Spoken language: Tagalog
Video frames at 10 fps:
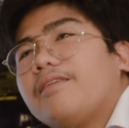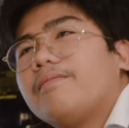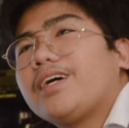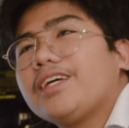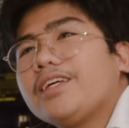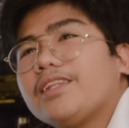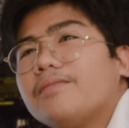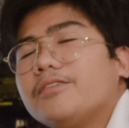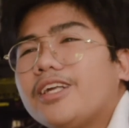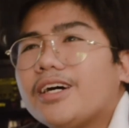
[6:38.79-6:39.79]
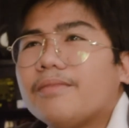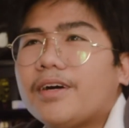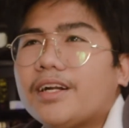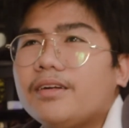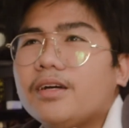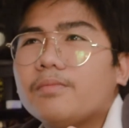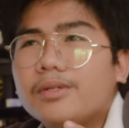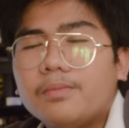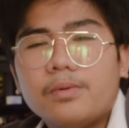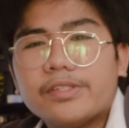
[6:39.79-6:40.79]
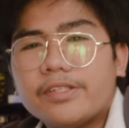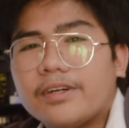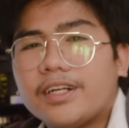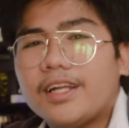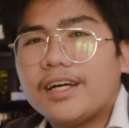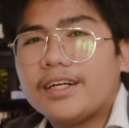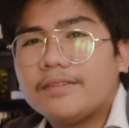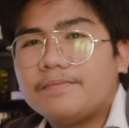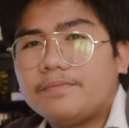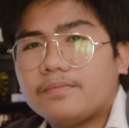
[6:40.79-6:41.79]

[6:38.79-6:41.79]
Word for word: makikita mo na parang nagbo-boost yung kanilang